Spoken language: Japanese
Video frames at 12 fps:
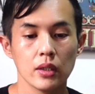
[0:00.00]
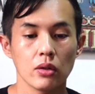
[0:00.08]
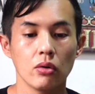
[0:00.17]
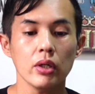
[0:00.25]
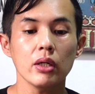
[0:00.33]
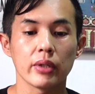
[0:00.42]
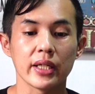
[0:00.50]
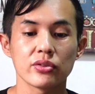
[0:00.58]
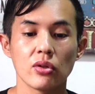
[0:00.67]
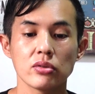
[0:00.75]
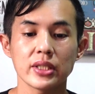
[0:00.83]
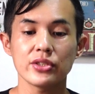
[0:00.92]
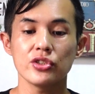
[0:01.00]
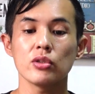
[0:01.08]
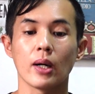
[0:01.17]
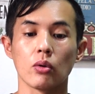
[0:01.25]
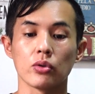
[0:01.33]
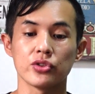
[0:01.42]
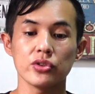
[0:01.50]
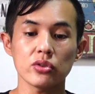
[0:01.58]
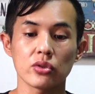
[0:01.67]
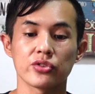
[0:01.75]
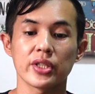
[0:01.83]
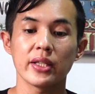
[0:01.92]
これをね、捜査中はこうずっ
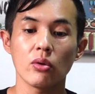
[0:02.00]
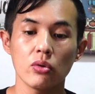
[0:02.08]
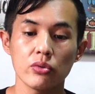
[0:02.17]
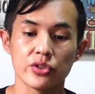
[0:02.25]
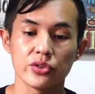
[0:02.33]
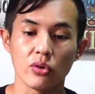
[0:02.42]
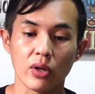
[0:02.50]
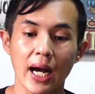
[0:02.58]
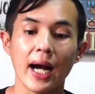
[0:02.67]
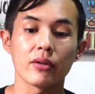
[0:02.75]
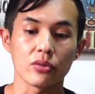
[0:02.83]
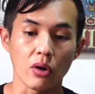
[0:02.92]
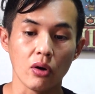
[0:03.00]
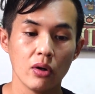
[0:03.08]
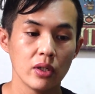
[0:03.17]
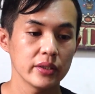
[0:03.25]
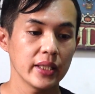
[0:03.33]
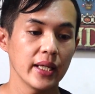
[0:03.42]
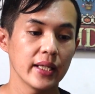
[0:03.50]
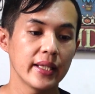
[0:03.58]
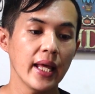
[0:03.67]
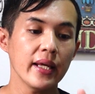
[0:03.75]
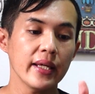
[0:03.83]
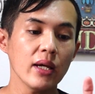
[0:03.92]
とつけておく必要があると。で、
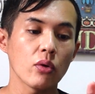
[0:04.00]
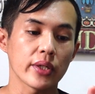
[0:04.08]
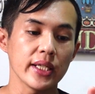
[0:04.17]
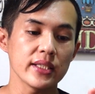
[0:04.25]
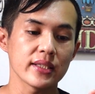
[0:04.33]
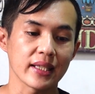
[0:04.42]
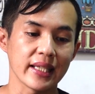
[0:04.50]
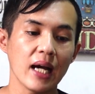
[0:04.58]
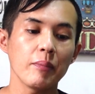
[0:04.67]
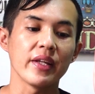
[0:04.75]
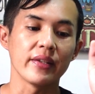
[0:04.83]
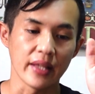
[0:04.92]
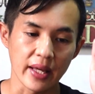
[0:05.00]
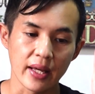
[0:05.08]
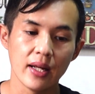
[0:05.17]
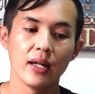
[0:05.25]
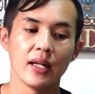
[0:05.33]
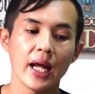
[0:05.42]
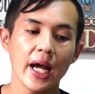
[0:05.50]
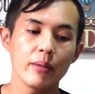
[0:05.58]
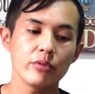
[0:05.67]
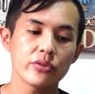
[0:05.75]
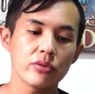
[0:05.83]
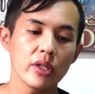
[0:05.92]
電源を切っちゃダメて、
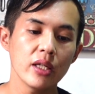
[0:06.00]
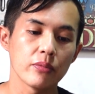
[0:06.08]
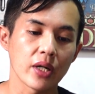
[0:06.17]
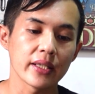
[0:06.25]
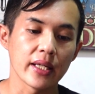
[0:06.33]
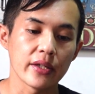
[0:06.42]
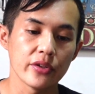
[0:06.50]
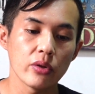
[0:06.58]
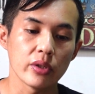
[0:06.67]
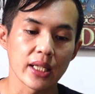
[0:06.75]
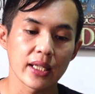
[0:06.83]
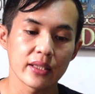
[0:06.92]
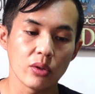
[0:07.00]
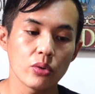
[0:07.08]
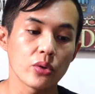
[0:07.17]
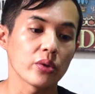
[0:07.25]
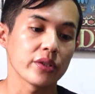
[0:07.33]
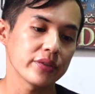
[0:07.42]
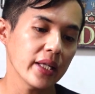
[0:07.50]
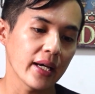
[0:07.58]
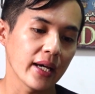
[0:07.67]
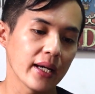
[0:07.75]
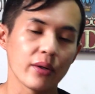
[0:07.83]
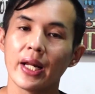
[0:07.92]
ライブストリームができるようになっておるようです
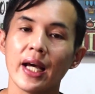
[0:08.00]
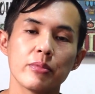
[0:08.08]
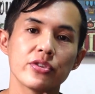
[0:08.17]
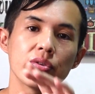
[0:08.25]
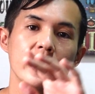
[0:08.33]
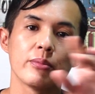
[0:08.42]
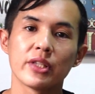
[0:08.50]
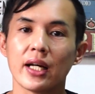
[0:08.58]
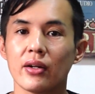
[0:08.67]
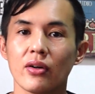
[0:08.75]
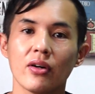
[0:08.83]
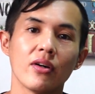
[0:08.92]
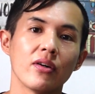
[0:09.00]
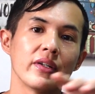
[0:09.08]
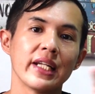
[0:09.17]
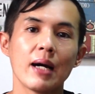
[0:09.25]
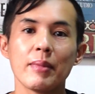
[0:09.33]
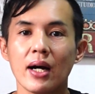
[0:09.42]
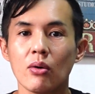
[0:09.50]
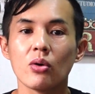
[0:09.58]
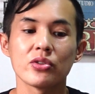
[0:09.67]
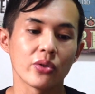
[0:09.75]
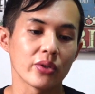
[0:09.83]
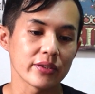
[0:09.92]
ね。あの、ライブストリームってあの、生
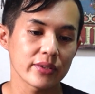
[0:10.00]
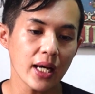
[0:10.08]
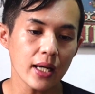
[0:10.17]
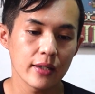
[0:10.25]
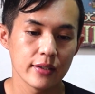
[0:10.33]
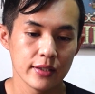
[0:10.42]
放送ですか